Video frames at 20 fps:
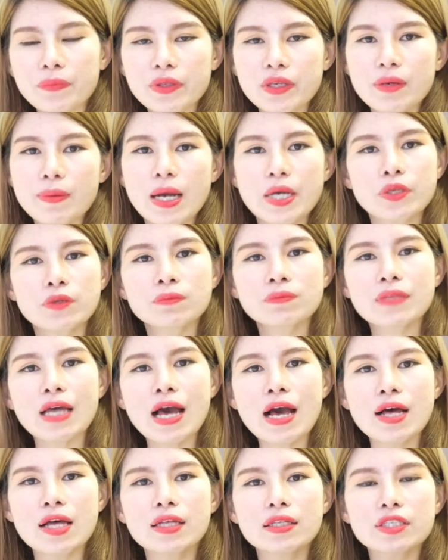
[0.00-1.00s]
nhưng mà chúng
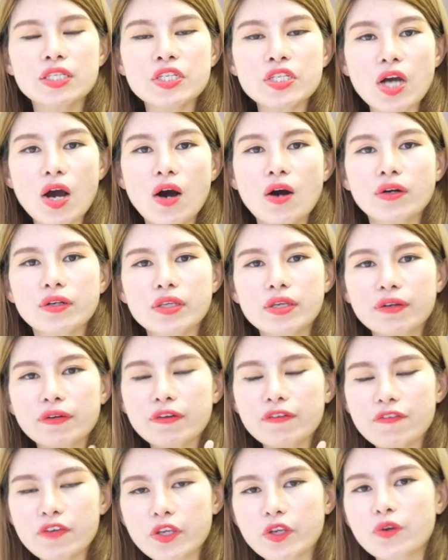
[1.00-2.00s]
ta chọn những
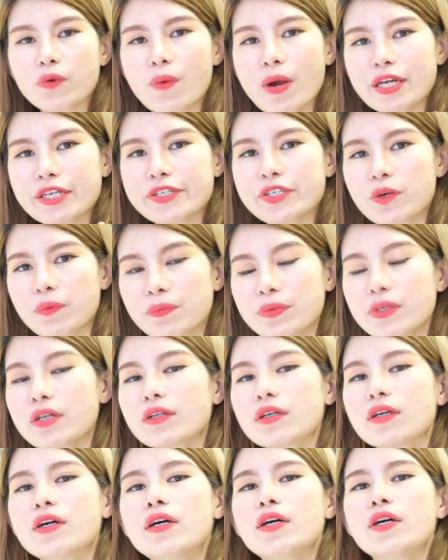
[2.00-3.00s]
cái việc quan trọng nhất
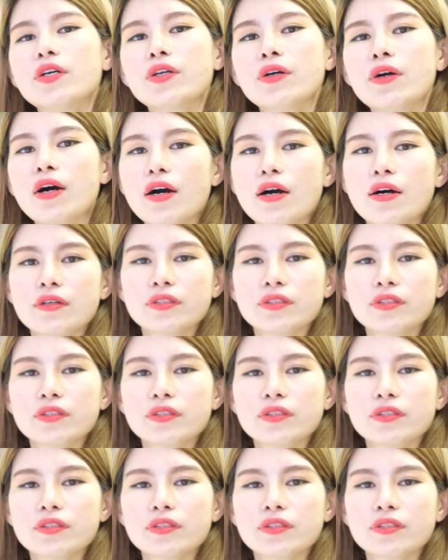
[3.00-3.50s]
uh,